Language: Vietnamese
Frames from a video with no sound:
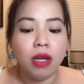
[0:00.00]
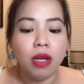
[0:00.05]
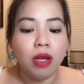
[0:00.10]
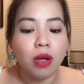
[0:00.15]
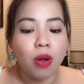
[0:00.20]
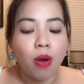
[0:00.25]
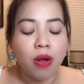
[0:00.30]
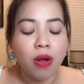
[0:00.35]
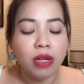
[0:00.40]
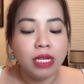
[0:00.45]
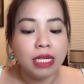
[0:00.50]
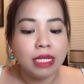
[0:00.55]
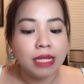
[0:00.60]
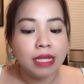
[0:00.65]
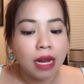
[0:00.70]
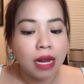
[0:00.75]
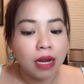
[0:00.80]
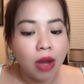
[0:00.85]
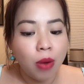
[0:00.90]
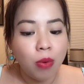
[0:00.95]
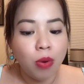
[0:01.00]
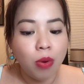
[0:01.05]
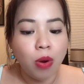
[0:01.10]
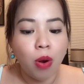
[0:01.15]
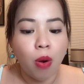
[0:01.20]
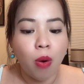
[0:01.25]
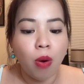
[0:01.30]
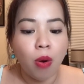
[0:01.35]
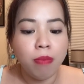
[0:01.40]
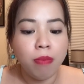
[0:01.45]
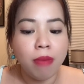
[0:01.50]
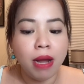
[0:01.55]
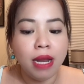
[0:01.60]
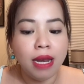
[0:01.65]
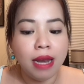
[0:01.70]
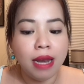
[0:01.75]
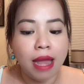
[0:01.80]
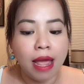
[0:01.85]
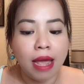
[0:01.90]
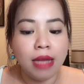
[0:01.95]
con người ta đau khổ bởi
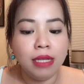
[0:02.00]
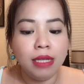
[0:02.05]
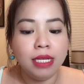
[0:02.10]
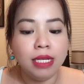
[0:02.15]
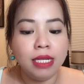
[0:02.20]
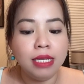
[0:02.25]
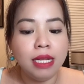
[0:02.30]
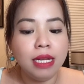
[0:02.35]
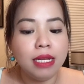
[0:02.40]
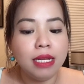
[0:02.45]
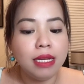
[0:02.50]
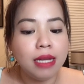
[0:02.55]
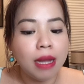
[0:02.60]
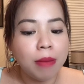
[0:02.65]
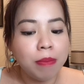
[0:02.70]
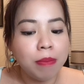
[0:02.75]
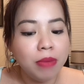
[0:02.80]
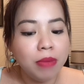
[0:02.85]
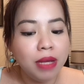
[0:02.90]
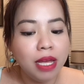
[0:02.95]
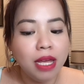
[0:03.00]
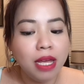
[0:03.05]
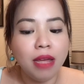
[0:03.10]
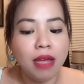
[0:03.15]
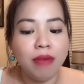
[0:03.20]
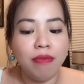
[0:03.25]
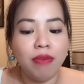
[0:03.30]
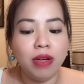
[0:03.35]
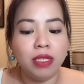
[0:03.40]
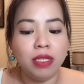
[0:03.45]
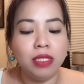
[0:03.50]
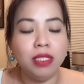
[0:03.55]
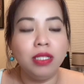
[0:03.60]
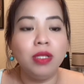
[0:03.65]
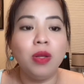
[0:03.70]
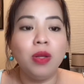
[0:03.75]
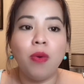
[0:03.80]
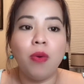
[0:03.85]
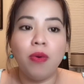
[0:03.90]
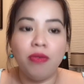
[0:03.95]
lẽ chỉ thích ngắm nghía và hưởng
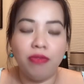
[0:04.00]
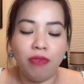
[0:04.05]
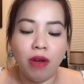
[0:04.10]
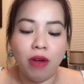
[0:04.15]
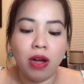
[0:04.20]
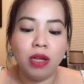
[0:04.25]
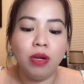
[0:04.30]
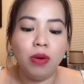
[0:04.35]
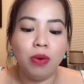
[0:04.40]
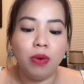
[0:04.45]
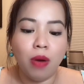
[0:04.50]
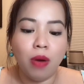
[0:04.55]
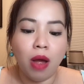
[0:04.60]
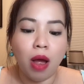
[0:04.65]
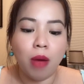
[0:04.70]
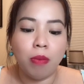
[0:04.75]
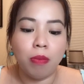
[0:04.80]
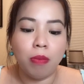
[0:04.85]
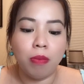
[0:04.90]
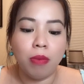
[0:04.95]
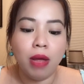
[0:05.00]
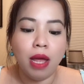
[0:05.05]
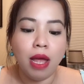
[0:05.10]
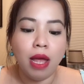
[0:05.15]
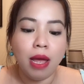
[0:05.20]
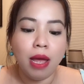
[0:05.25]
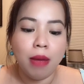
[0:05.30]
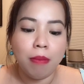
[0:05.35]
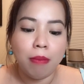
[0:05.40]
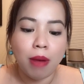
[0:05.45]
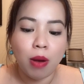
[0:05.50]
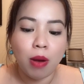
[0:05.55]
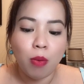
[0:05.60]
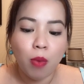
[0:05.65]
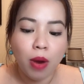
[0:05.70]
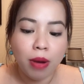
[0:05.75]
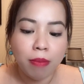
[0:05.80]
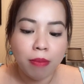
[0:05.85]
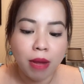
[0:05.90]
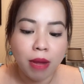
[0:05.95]
thụ phấn lụa hồng mà
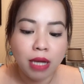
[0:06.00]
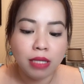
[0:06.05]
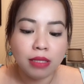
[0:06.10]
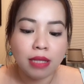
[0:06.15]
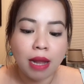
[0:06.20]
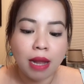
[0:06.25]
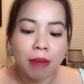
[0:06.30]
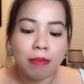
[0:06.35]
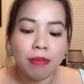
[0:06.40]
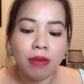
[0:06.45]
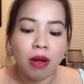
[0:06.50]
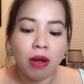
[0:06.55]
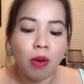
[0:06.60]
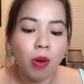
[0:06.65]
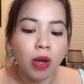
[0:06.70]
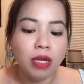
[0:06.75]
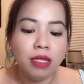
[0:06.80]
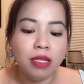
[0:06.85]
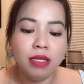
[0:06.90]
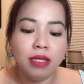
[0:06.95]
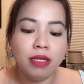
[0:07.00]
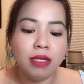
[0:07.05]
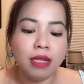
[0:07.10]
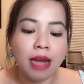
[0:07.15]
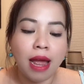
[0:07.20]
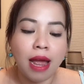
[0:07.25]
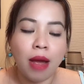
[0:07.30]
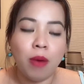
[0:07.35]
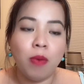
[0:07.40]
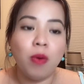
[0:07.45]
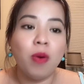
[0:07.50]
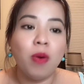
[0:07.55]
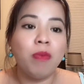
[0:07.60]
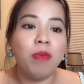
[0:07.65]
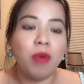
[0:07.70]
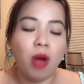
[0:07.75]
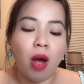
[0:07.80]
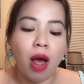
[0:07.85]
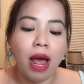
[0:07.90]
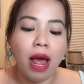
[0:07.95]
quên mất tấm huân chương nào
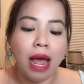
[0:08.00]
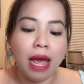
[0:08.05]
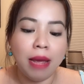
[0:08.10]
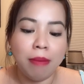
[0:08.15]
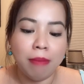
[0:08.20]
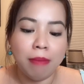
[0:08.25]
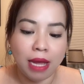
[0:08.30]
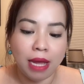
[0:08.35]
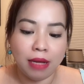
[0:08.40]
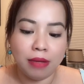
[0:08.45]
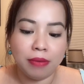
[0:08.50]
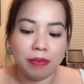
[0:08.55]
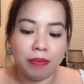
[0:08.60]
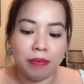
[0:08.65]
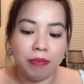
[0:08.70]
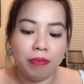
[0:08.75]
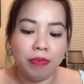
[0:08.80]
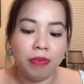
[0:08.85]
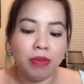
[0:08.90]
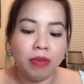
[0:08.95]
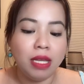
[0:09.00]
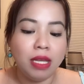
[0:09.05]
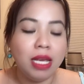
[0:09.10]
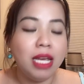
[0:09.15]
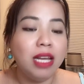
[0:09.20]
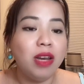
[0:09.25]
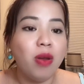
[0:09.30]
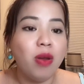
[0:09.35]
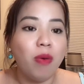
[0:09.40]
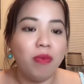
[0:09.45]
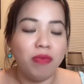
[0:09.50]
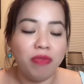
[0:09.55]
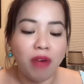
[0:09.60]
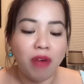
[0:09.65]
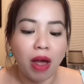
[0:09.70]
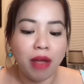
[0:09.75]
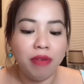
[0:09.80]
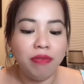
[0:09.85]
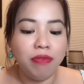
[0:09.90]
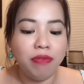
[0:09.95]
cũng có hai mặt khi đụng
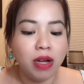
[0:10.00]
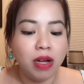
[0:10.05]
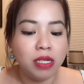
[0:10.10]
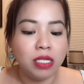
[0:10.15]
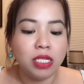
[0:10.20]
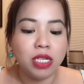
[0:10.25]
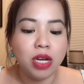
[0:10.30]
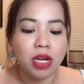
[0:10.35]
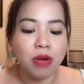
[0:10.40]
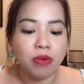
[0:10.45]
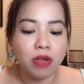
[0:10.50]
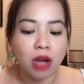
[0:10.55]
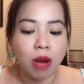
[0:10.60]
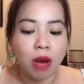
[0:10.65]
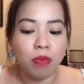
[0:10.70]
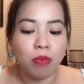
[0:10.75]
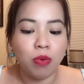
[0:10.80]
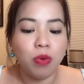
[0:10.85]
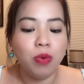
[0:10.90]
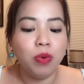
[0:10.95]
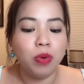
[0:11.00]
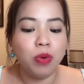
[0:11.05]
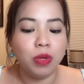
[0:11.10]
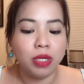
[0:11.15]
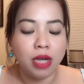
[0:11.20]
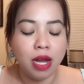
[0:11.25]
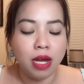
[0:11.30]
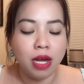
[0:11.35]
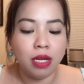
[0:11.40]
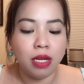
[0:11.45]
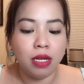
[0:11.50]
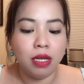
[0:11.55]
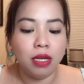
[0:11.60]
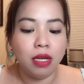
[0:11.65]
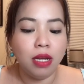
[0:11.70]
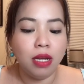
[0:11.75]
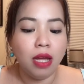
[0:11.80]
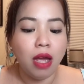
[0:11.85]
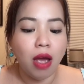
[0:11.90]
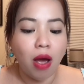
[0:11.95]
phải phần rêu rong của cuộc đời
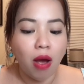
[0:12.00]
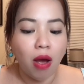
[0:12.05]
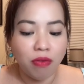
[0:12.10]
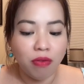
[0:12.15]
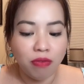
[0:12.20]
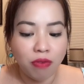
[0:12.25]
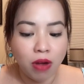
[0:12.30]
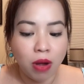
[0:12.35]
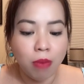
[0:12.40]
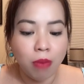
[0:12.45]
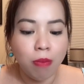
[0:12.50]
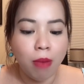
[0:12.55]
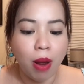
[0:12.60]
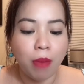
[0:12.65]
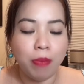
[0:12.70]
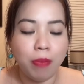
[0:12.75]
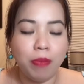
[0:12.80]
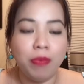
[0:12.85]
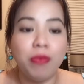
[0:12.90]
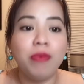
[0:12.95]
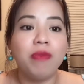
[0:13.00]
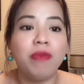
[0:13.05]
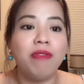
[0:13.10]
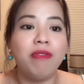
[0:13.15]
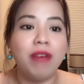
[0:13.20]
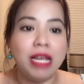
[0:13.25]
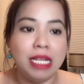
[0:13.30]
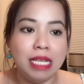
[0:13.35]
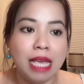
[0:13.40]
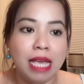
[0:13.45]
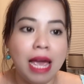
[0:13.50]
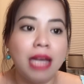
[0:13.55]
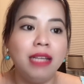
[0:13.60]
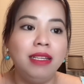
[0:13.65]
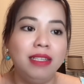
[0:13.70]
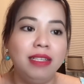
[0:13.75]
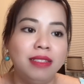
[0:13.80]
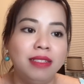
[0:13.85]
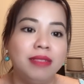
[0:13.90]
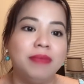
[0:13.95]
họ vỡ mộng và chán
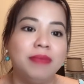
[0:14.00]
chường